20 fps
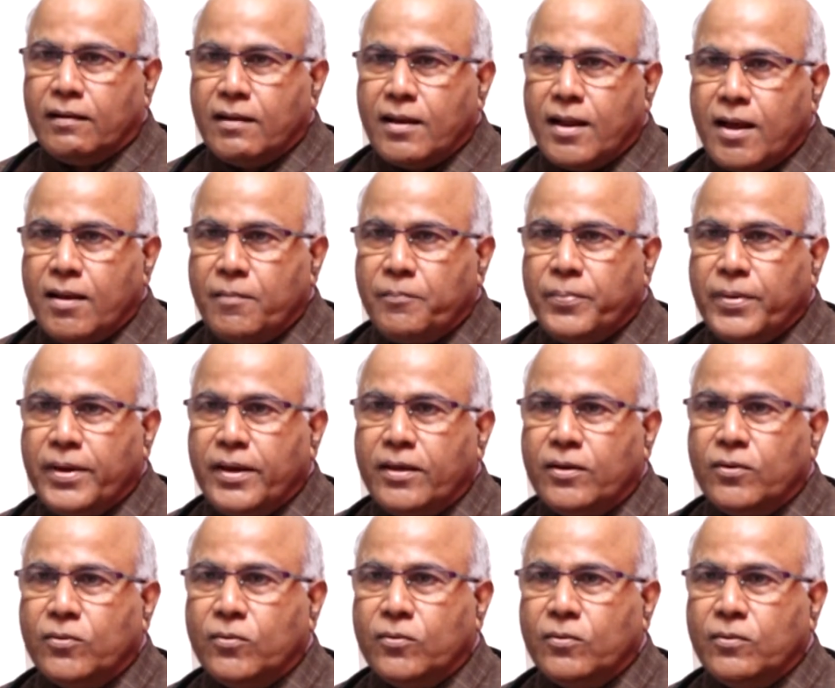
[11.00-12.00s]
నా
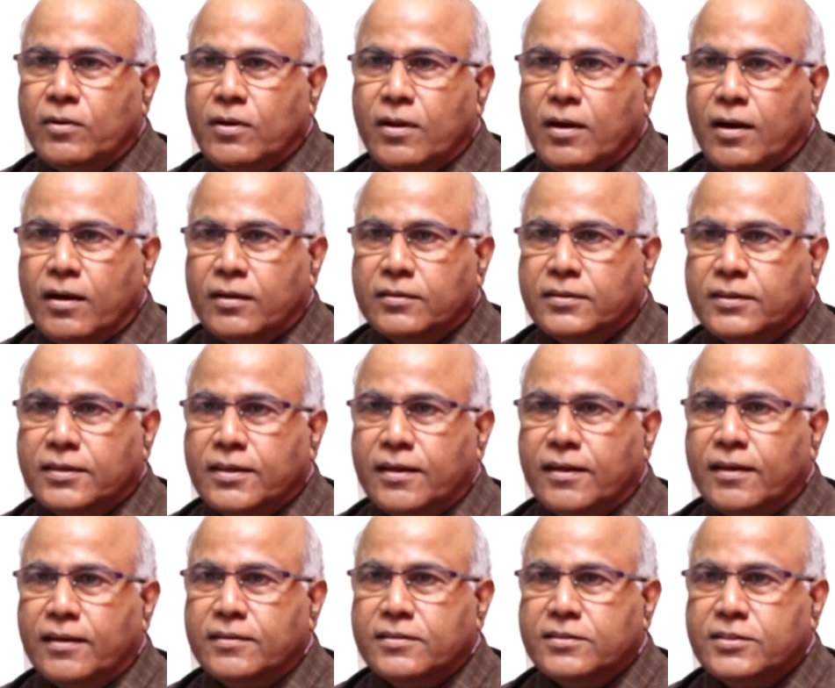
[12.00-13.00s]
పేరు
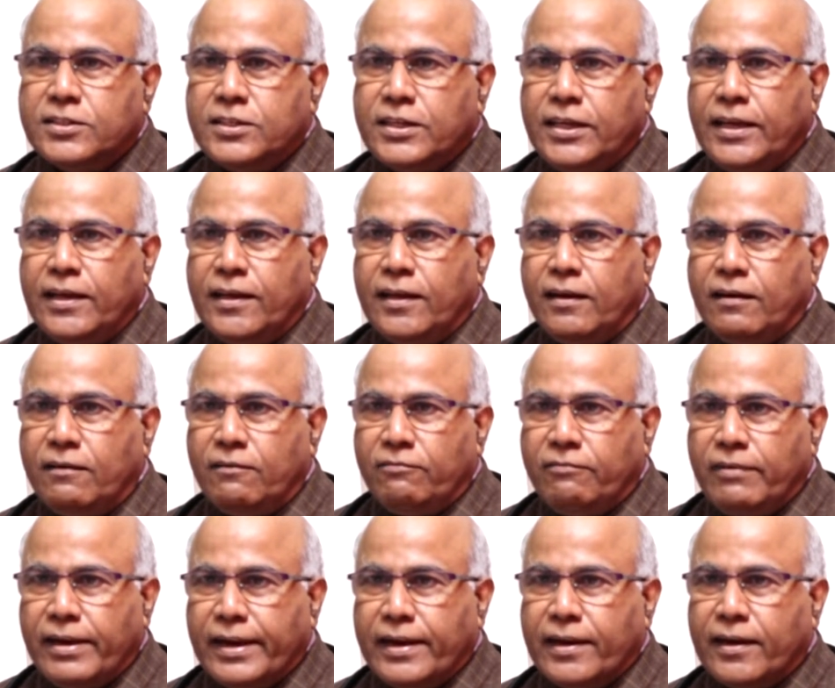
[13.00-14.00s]
డాక్టర్ సిఎల్
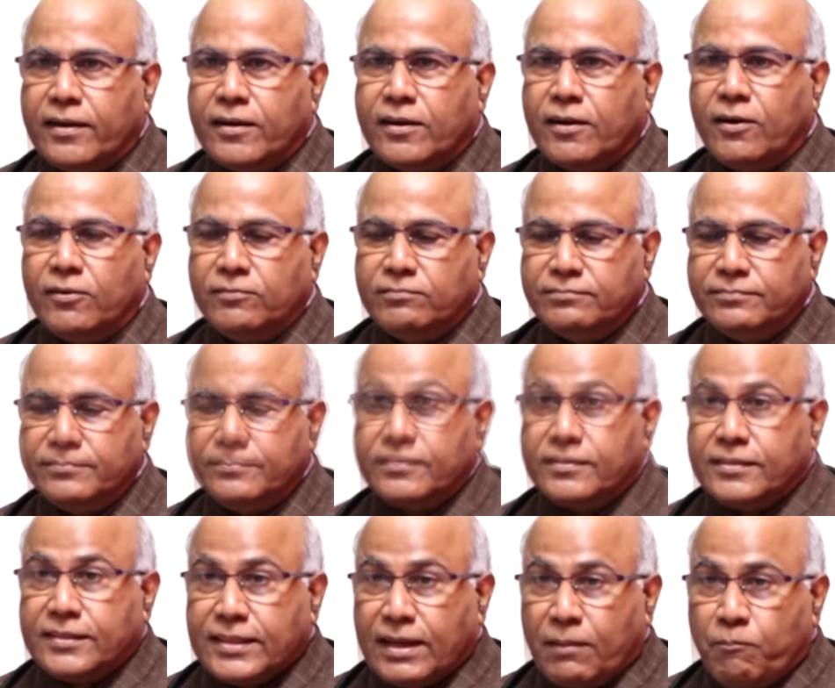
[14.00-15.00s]
వెంకట్రావు
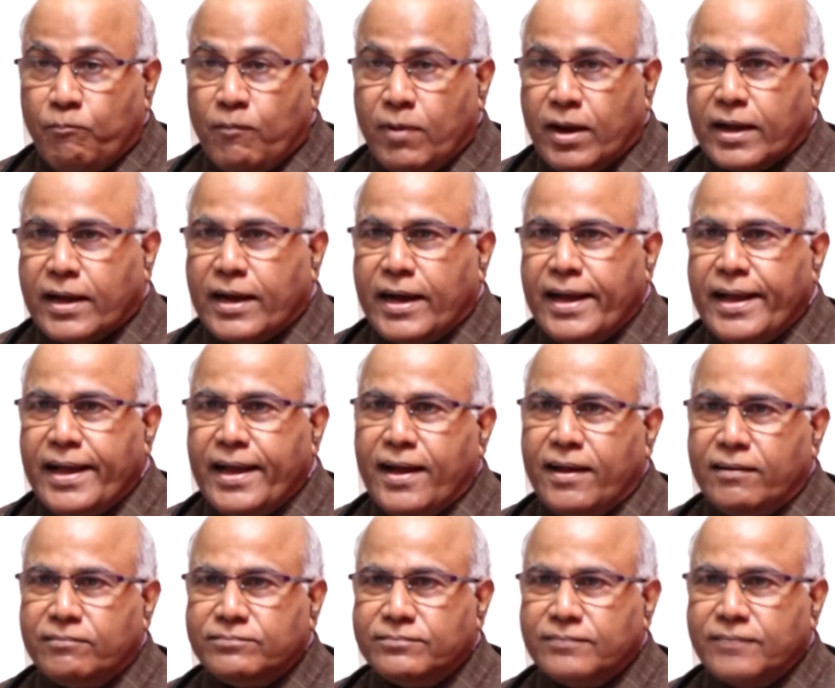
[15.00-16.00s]
తమ్మకాయ
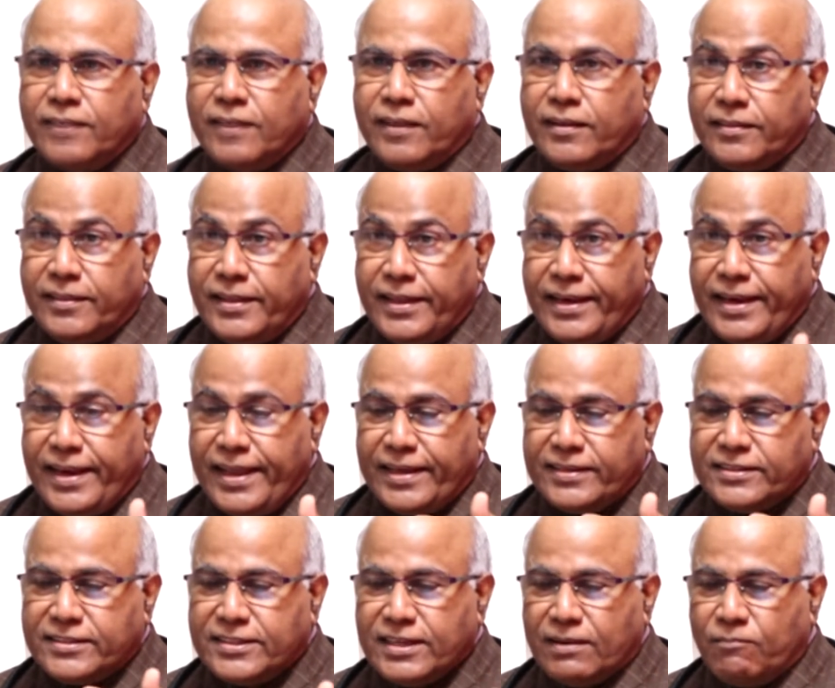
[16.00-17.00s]
దీన్నే
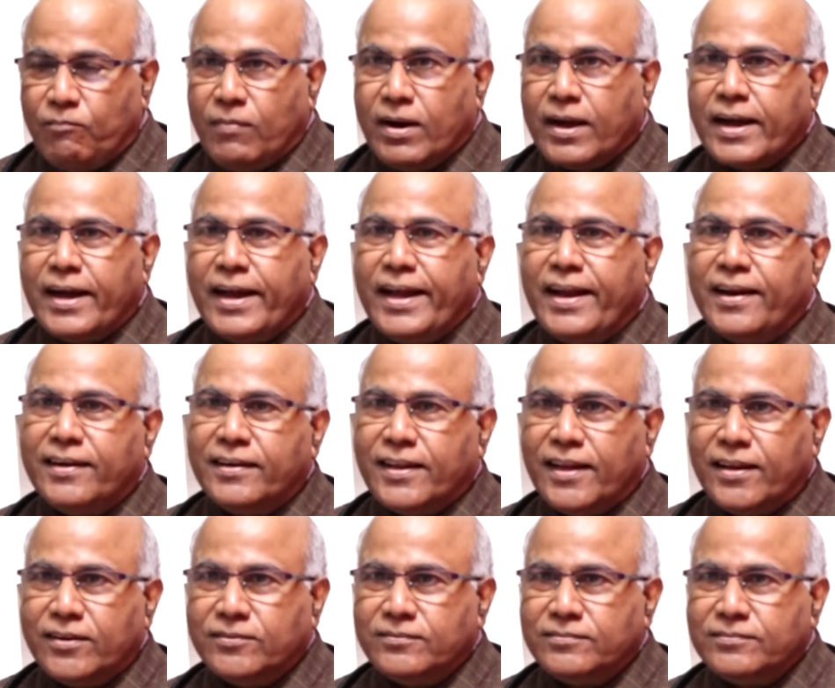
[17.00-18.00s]
చెమ్మకాయ
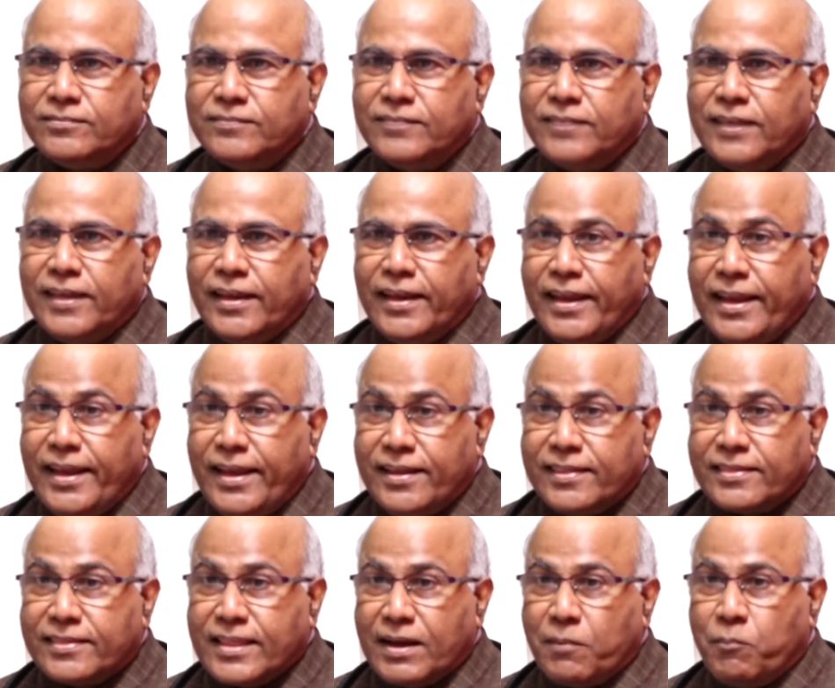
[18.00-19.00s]
అంటారు ఈ
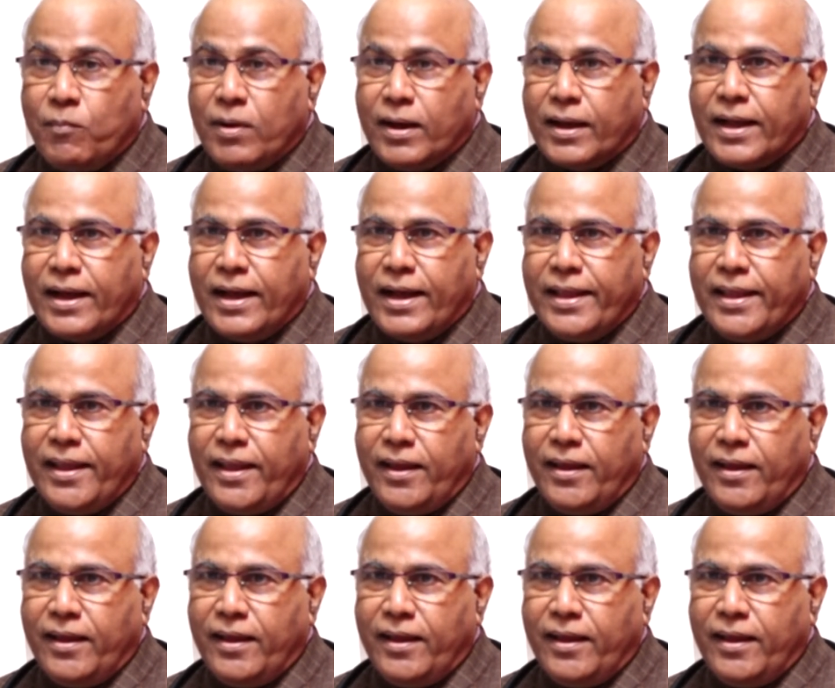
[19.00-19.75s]
తమ్మకాయ